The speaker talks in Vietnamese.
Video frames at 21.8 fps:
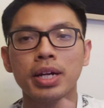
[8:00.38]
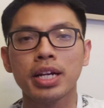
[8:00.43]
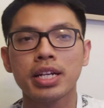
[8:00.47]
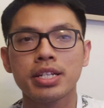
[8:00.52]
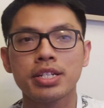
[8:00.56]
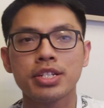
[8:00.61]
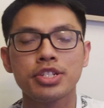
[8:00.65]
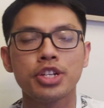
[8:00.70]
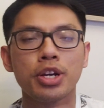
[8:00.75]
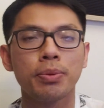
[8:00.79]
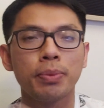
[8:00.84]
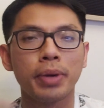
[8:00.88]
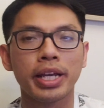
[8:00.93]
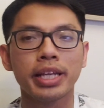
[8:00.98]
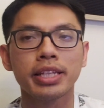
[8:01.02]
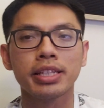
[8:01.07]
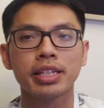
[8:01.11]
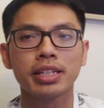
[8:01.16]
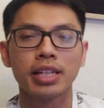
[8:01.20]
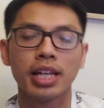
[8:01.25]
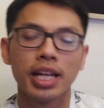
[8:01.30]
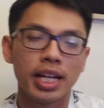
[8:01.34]
bên show Mỹ
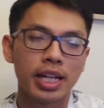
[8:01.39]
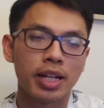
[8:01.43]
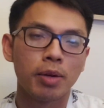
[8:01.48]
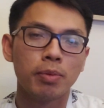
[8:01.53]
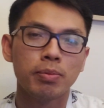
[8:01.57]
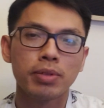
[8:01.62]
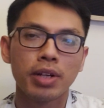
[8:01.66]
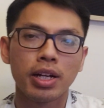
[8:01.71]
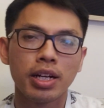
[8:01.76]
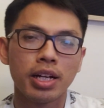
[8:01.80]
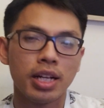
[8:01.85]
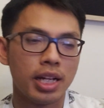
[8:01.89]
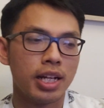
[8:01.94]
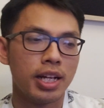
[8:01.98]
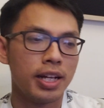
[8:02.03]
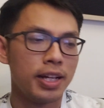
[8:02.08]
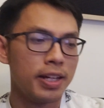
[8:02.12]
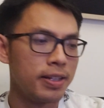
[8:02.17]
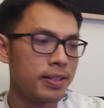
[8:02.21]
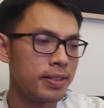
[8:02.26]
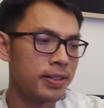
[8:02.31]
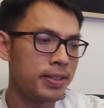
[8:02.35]
tức là cũng
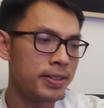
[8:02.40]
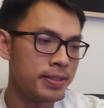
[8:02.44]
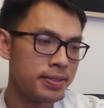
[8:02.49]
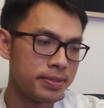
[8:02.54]
có